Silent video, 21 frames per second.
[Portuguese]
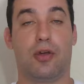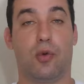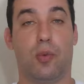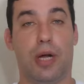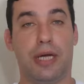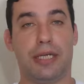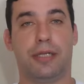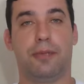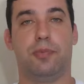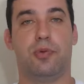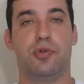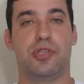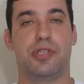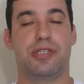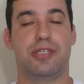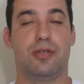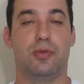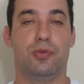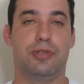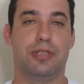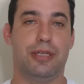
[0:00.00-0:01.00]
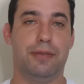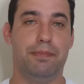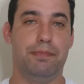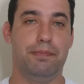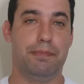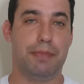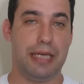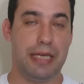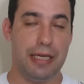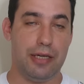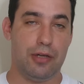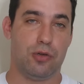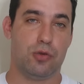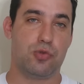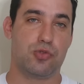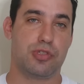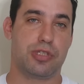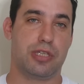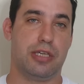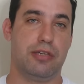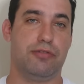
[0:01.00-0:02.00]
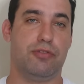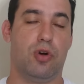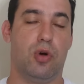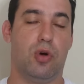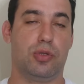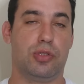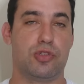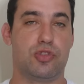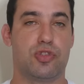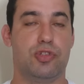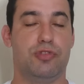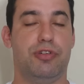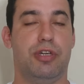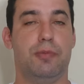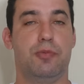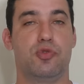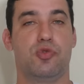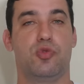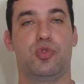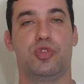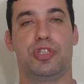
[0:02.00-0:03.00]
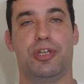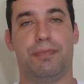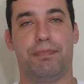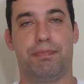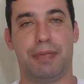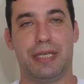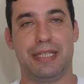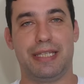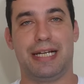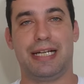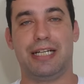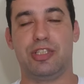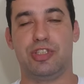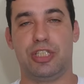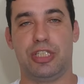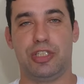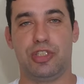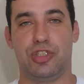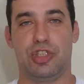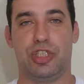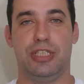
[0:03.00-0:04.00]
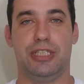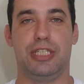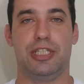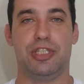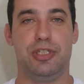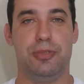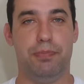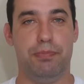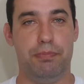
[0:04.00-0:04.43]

quarta posição, também com 100 voltas, tivemos o GP da Argentina de